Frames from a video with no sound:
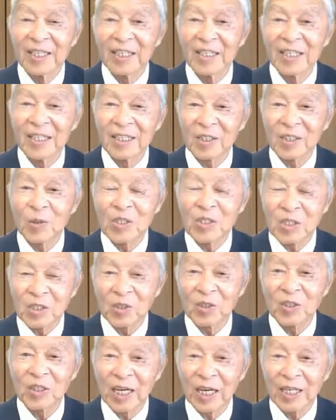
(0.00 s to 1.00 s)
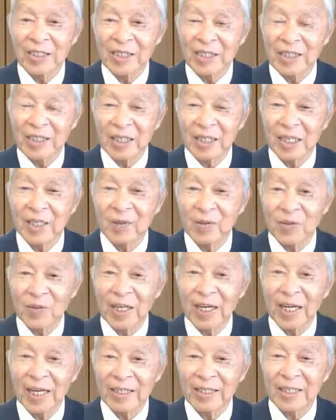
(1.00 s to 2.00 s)
えと一緒に外出されるこ
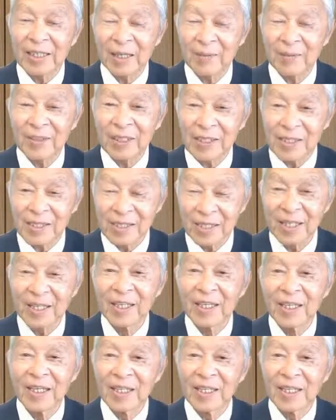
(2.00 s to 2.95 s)
とがあったらばですね、